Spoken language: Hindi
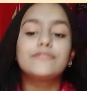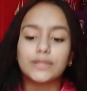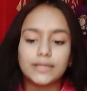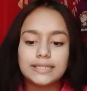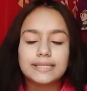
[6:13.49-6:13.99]

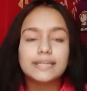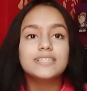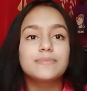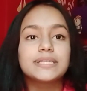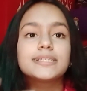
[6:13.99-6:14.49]
थर्टी सेकेंड्स
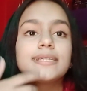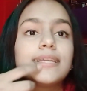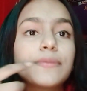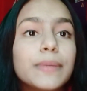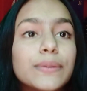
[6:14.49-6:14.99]
बचे थे नहीं तो
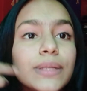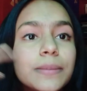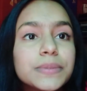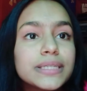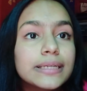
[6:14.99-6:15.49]
मैं थोड़ी
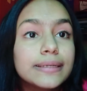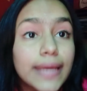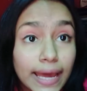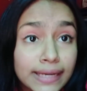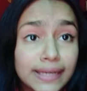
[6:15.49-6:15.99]
लिपस्टिक
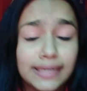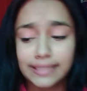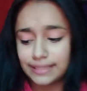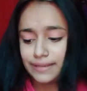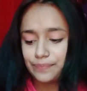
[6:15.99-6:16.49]
डार्क कर लेती